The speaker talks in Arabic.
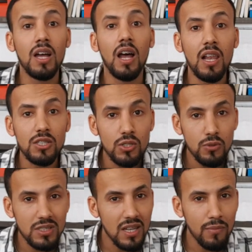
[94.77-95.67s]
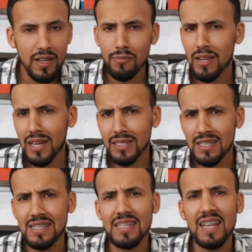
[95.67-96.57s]
على شنو تابعك ملي
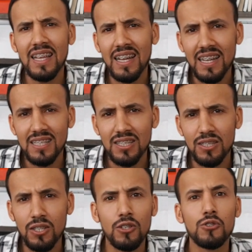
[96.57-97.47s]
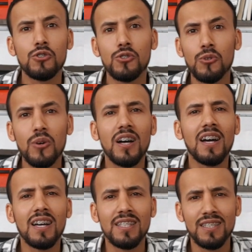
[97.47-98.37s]
غادي تسالي قرايتك شنو
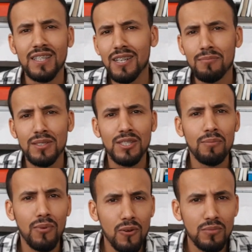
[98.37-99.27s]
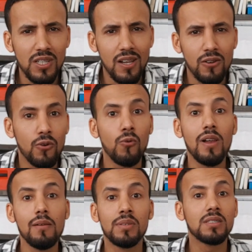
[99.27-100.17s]
غادي دير بالدبلوم ديالك
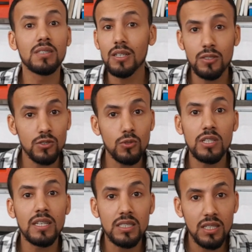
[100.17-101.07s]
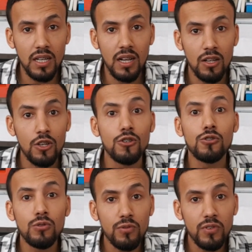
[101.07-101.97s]
اولا بالتخصص اللي كتقرا
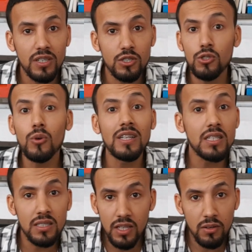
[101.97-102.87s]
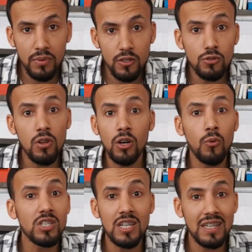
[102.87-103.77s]
شنو فيه شنو غادي ندير به شنو
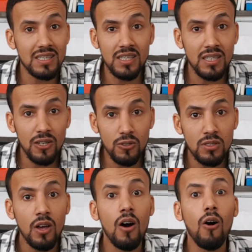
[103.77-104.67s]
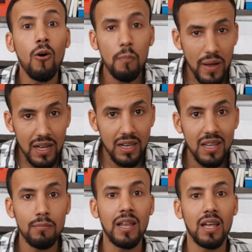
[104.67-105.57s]
الحوايج اللي خصني ناخذ اون
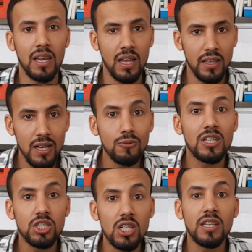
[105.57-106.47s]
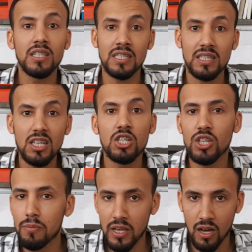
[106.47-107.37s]
باراليل مع القرايه وداك الشيء اللي كيتعطيني
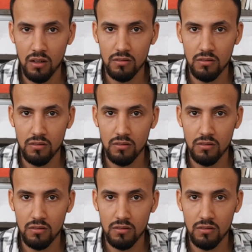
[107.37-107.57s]
الجامعه